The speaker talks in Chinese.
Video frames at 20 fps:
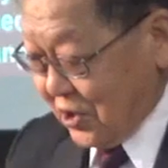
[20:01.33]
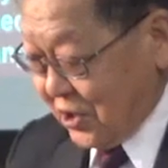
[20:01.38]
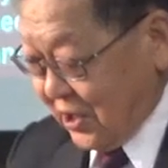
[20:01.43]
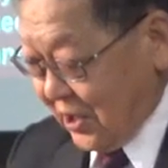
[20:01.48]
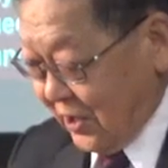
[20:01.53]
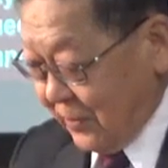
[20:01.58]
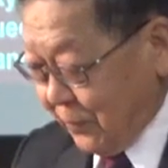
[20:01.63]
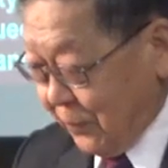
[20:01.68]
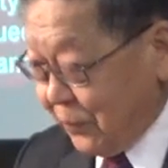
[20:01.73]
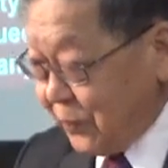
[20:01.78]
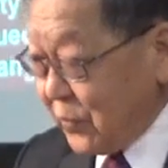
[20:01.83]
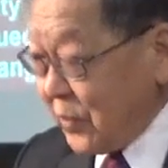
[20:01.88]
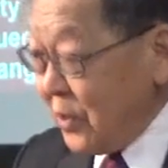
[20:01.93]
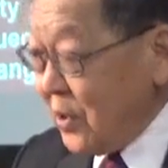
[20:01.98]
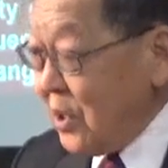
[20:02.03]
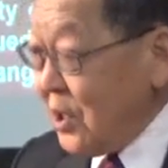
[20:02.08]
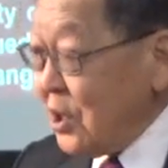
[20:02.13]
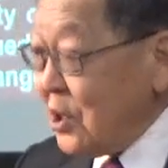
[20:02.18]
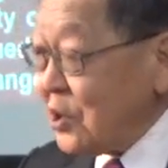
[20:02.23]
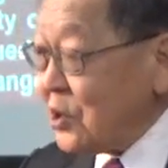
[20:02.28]
情，
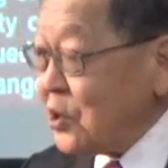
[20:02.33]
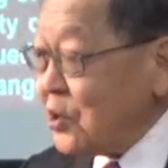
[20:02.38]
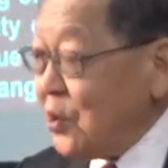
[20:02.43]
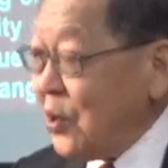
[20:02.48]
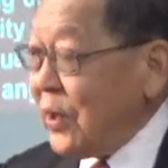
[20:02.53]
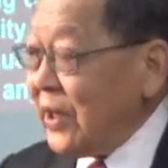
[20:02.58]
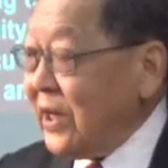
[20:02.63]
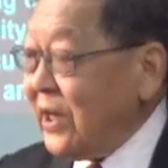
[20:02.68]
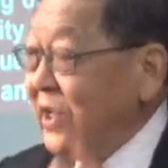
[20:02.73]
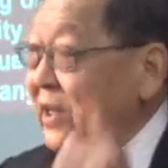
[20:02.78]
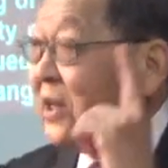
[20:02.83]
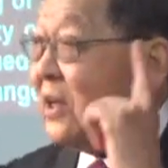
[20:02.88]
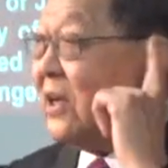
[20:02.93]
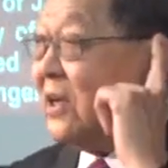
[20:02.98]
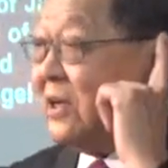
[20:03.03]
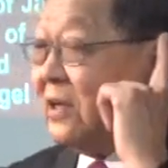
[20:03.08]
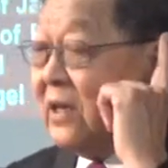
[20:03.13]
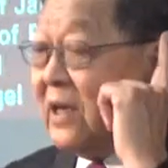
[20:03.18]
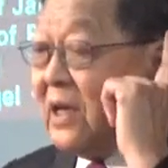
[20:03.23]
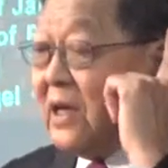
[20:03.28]
所以
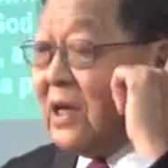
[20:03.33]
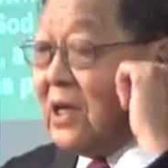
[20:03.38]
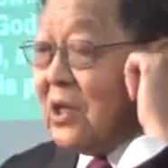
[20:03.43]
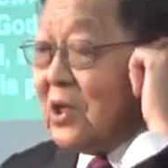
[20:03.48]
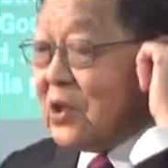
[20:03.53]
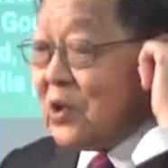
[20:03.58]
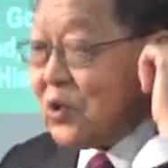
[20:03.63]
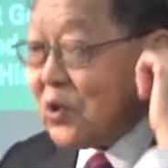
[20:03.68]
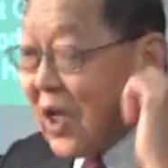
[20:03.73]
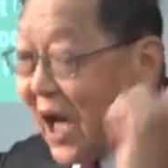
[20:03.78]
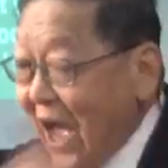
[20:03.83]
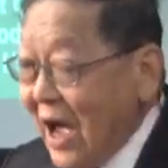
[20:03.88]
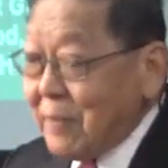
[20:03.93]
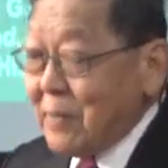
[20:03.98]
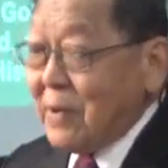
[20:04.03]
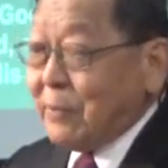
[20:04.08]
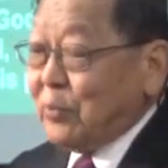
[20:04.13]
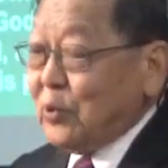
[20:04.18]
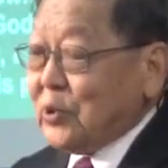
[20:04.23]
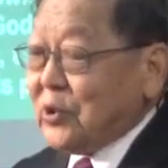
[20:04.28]
他
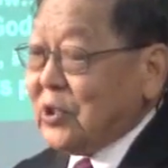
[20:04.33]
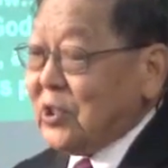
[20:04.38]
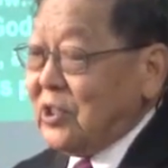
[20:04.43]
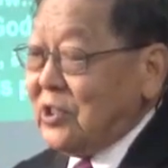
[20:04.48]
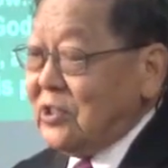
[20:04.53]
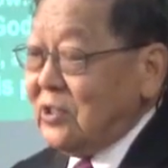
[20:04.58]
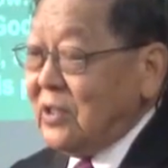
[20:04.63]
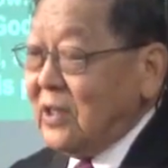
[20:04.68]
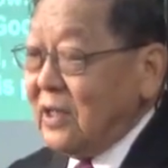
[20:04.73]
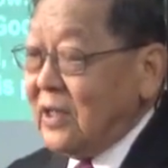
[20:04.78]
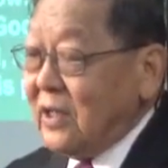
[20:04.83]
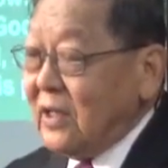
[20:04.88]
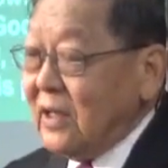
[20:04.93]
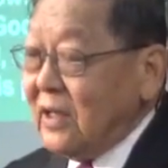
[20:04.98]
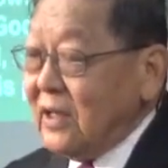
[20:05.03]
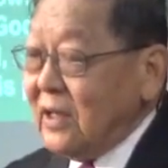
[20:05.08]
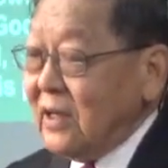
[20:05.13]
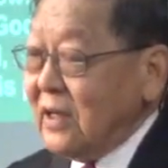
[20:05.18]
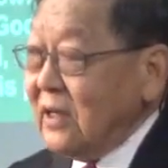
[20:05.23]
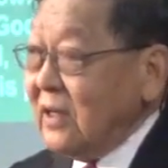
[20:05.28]
们不知
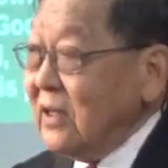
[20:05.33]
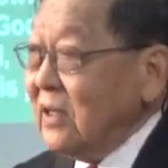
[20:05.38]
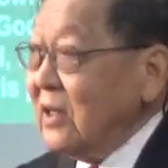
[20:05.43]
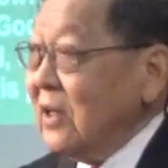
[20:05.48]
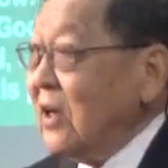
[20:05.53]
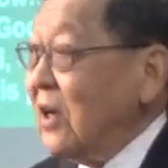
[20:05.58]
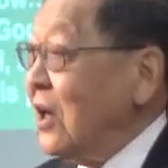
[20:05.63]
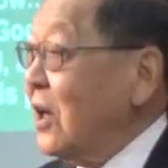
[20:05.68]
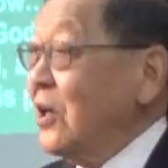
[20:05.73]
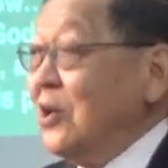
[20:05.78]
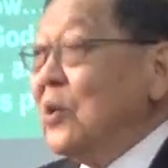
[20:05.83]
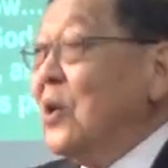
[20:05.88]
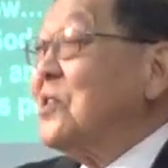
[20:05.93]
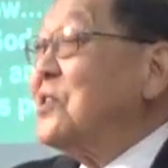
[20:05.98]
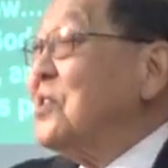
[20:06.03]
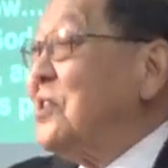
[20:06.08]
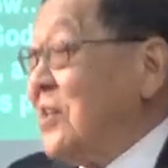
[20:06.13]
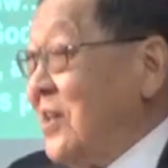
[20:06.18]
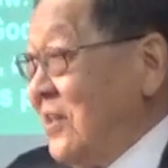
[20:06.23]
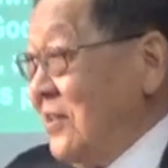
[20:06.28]
很多
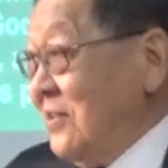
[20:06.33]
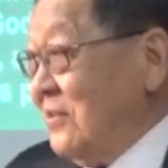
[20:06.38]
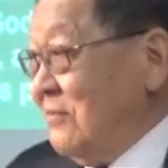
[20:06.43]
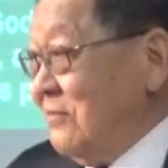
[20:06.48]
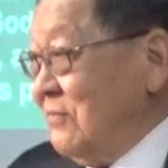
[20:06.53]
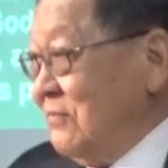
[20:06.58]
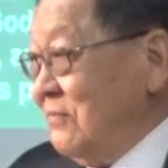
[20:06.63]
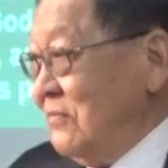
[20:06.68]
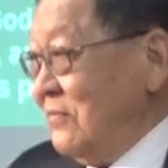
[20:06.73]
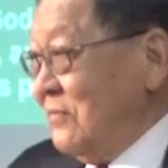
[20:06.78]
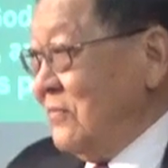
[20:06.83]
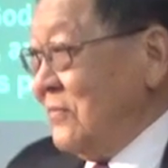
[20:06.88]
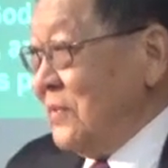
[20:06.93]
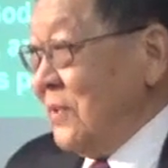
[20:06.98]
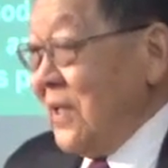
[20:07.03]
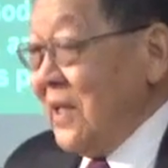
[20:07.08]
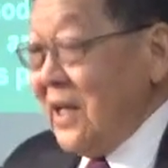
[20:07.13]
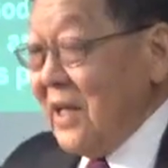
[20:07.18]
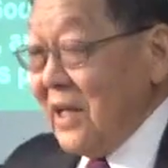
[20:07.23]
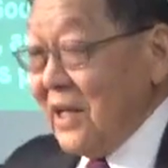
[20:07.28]
事情，
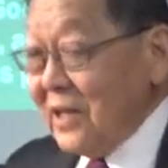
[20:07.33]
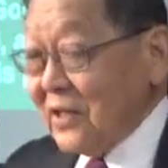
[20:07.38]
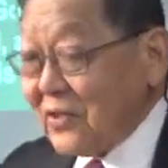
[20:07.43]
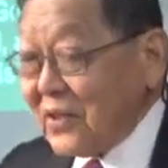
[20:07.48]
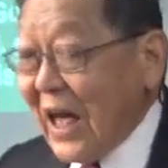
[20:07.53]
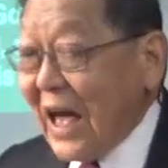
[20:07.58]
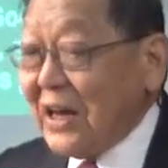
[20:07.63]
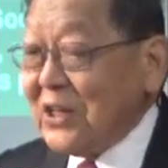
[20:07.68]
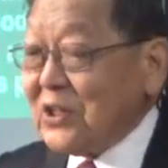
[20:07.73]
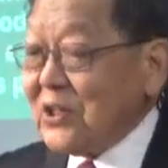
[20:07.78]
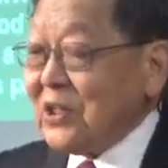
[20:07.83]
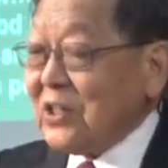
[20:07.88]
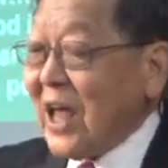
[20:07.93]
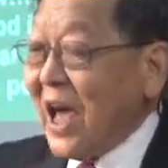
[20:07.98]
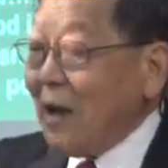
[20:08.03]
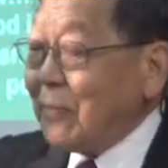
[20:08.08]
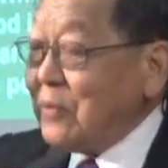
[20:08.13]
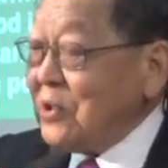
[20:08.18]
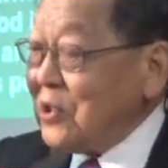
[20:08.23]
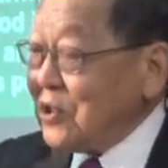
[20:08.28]
但是
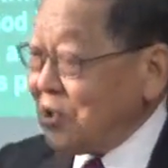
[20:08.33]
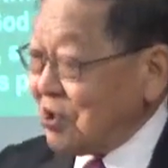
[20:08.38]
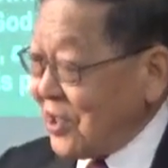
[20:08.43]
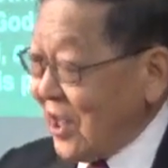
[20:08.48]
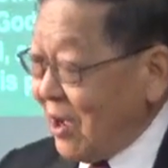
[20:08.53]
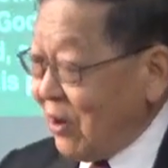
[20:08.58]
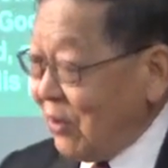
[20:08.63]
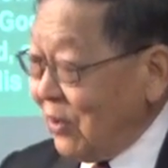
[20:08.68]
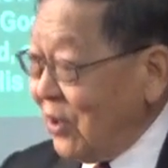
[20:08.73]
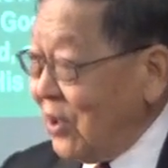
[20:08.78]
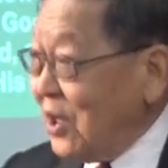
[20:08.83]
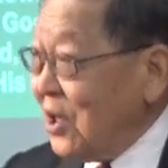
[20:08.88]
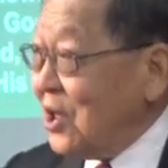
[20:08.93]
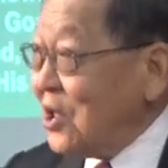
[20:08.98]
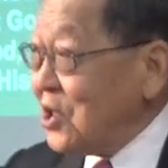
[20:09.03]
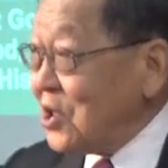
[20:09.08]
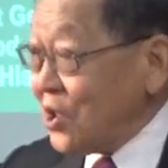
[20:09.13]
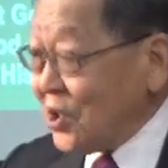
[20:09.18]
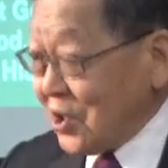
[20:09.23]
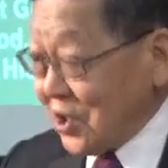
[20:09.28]
他们知道
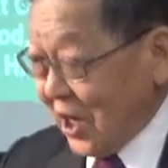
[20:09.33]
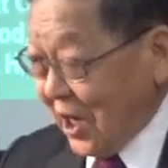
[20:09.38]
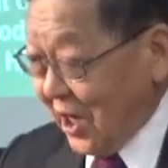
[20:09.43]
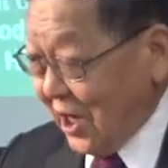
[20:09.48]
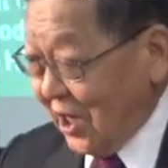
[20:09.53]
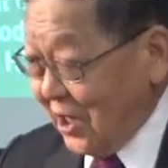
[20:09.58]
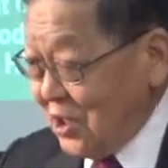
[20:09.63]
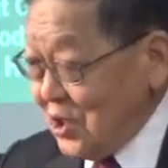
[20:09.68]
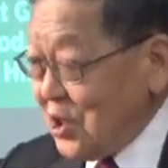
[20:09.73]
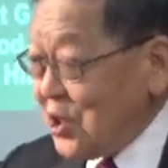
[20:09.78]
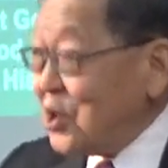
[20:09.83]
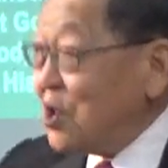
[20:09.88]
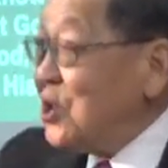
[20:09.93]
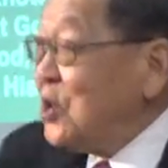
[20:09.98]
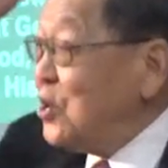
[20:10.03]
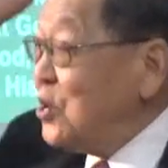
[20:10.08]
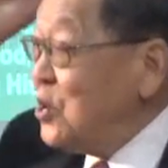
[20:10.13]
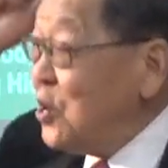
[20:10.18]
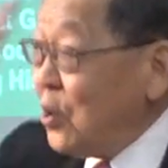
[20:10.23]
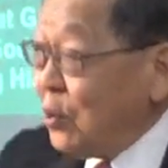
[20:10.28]
神
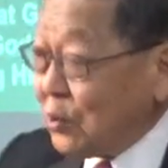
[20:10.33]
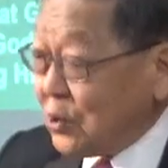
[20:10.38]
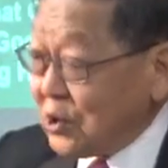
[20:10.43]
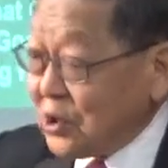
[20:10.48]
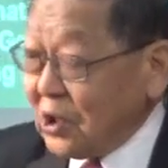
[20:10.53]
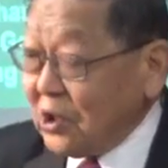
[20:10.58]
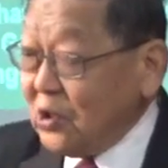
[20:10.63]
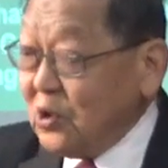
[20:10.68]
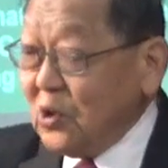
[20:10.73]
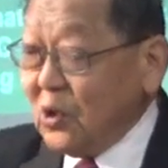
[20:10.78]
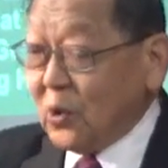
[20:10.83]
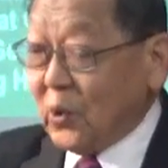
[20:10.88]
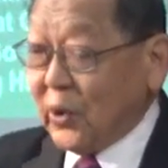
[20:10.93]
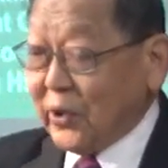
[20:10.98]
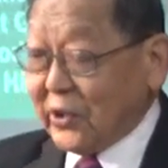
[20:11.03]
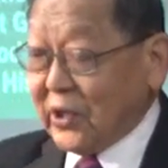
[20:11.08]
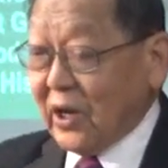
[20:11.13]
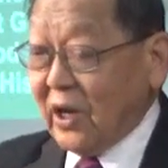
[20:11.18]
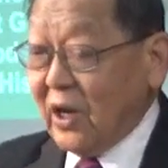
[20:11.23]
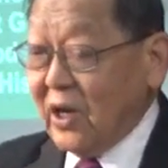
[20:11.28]
是又真又活
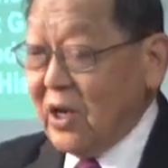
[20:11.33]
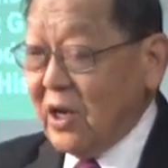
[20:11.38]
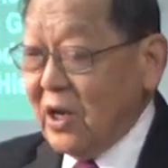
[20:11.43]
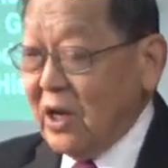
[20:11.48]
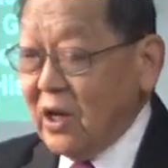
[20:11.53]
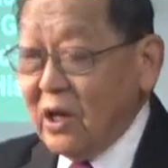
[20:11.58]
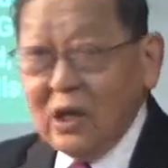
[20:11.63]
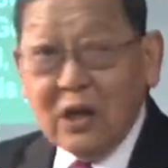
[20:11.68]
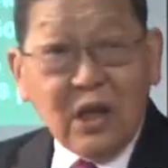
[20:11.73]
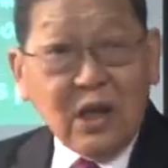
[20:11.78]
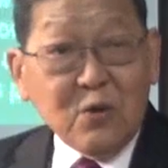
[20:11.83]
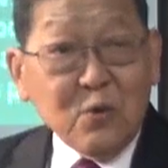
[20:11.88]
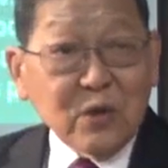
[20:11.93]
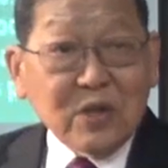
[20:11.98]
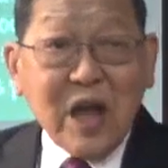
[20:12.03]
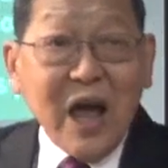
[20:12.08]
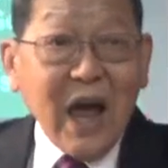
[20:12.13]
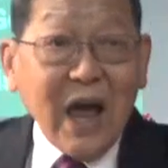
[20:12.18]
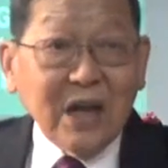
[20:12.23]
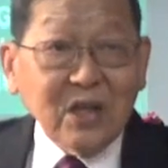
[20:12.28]
的，因为
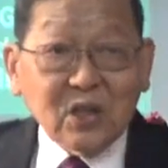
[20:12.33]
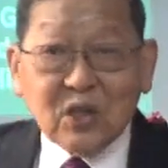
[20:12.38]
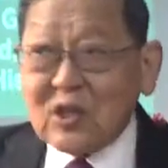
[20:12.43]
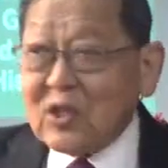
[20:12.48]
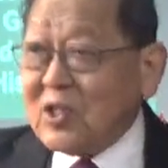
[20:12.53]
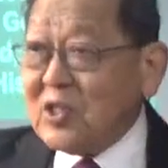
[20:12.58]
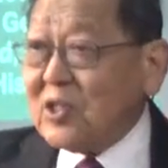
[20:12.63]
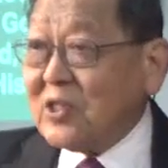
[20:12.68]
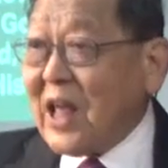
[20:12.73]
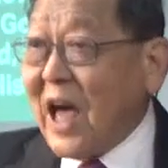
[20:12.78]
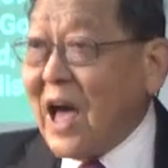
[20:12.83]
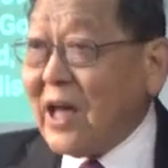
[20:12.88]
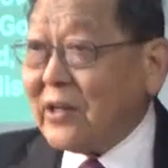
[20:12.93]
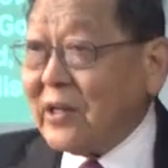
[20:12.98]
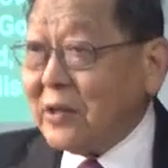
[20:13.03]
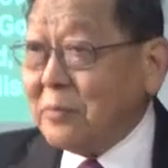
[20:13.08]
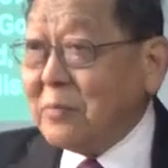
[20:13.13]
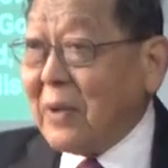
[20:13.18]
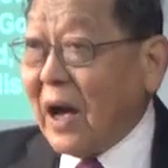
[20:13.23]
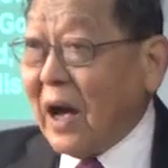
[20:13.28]
他还是施大
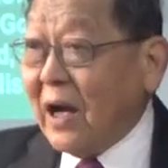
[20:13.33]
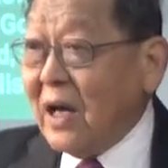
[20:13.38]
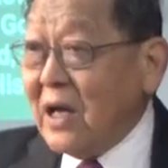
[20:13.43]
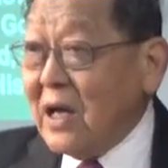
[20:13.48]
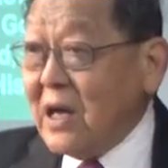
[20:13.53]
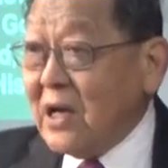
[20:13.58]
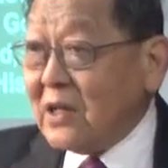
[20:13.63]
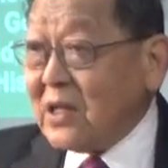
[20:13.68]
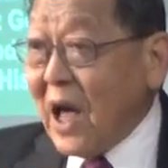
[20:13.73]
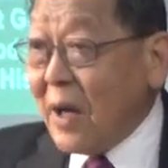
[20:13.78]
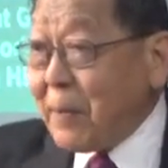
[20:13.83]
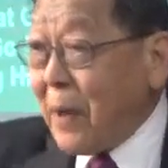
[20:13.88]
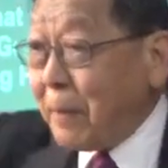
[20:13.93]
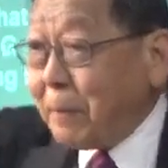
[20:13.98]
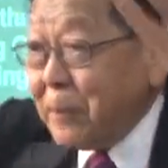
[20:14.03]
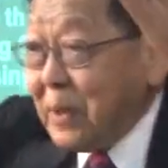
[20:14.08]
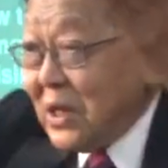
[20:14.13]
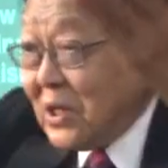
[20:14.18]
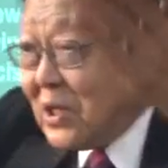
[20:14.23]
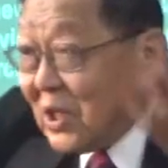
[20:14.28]
人嘛，他
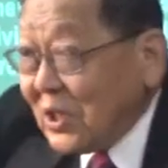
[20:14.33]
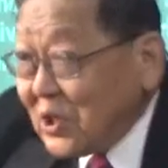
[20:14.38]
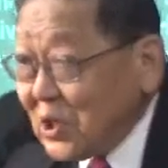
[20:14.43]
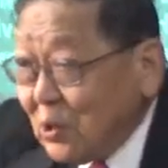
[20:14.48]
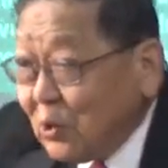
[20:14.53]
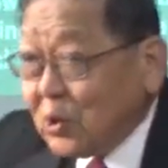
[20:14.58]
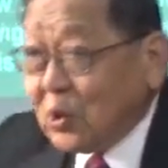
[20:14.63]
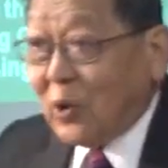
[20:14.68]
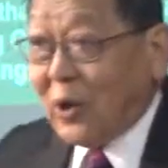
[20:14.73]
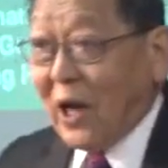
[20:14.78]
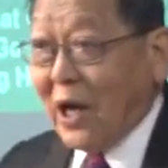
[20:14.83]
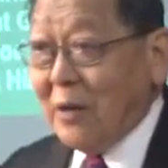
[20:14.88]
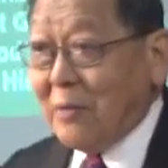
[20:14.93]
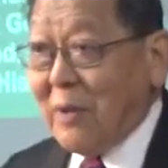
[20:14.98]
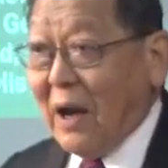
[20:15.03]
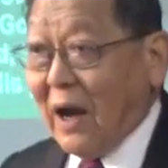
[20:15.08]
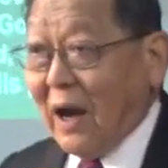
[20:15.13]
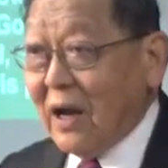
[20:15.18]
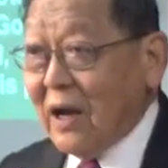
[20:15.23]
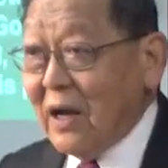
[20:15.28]
把彼得救出来
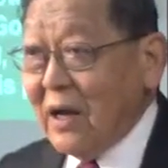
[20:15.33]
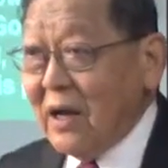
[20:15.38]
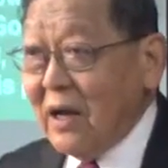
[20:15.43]
嘛，